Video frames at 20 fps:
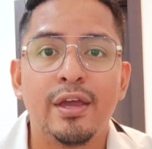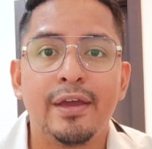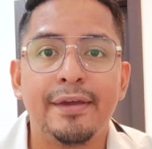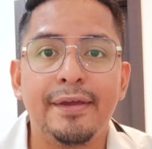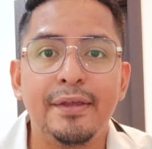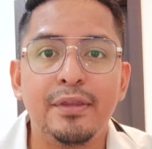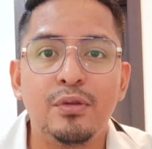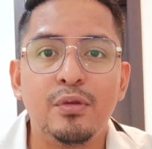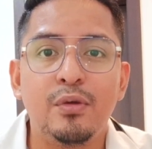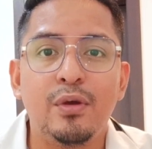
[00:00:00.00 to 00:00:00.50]

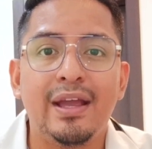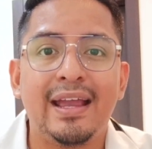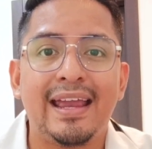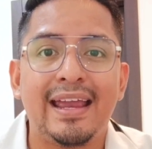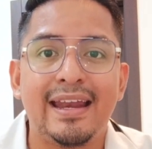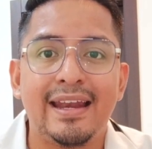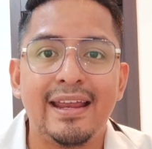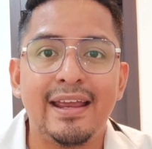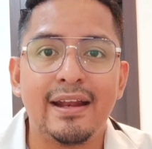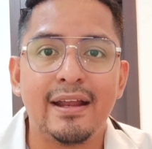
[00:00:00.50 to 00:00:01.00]
esto
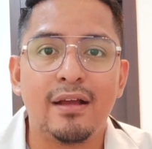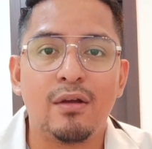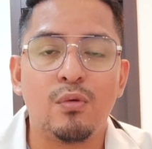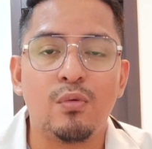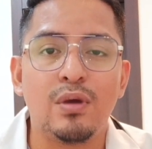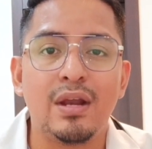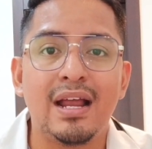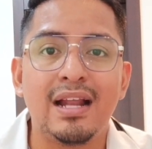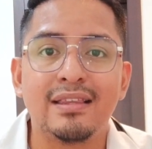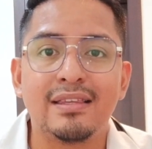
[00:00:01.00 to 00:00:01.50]
genera
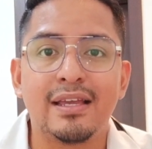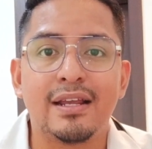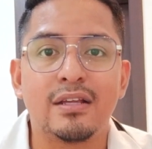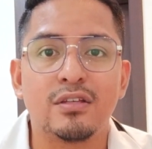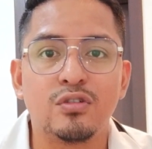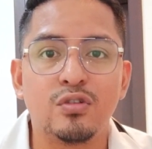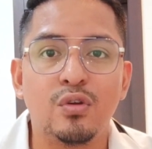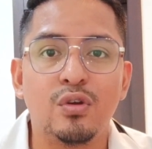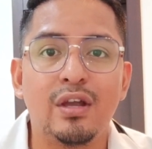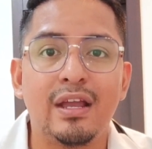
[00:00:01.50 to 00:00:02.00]
una
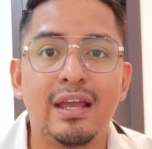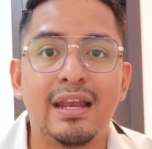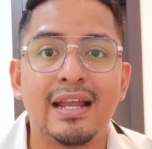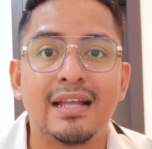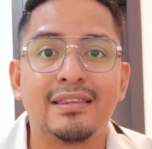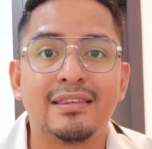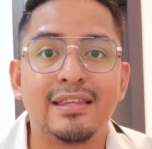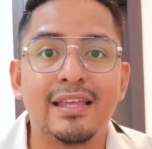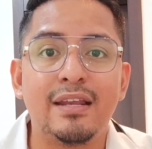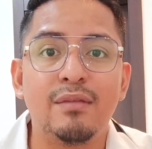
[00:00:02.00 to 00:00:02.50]
alteración en
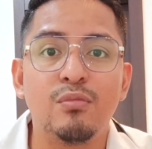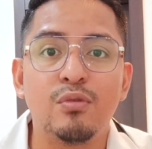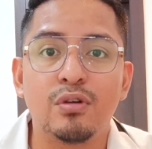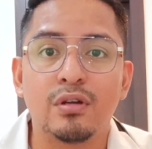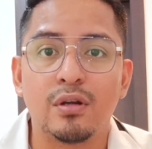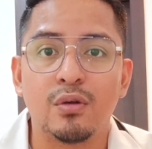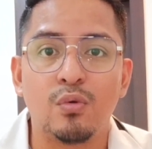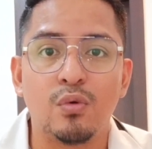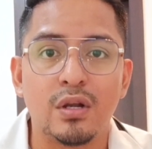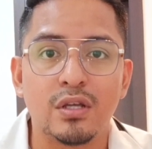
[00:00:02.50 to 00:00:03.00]
la
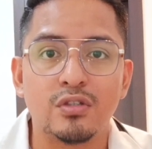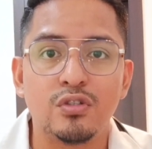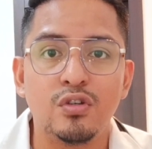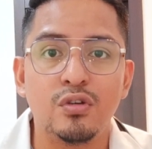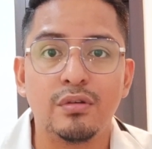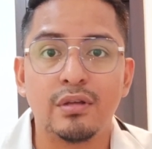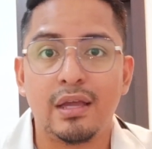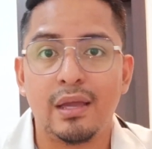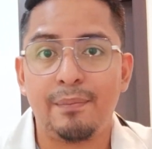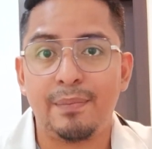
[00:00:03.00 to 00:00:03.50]

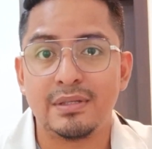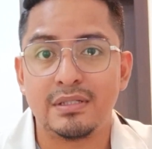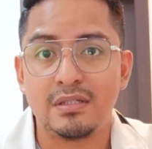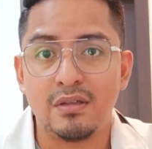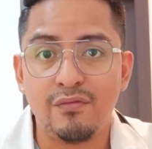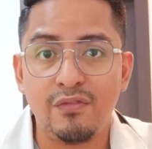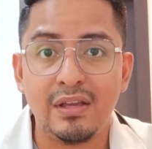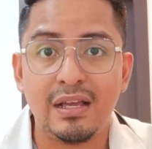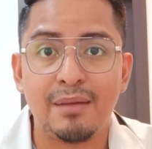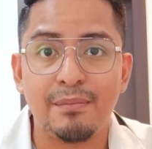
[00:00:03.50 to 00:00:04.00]
termorregulación,
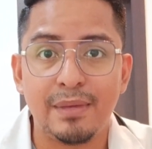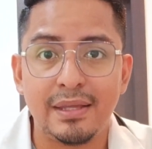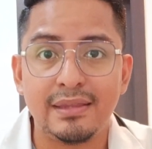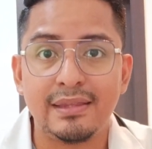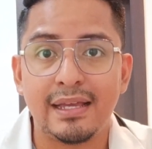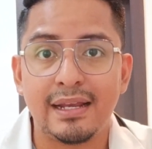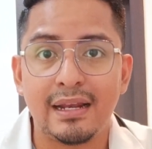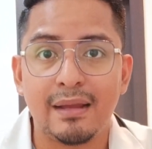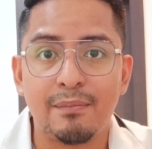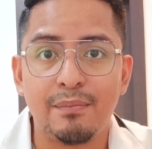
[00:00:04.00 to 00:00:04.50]

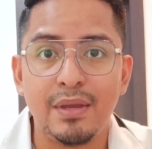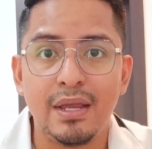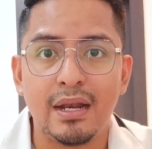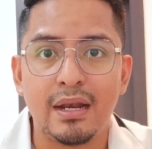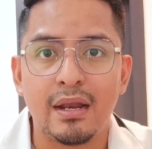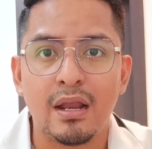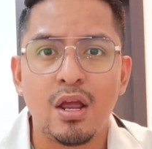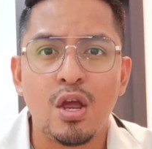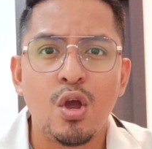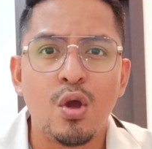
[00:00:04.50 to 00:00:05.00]
específicamente en la
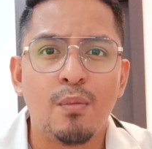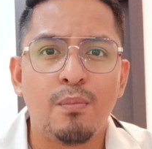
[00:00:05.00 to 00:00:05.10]
piel,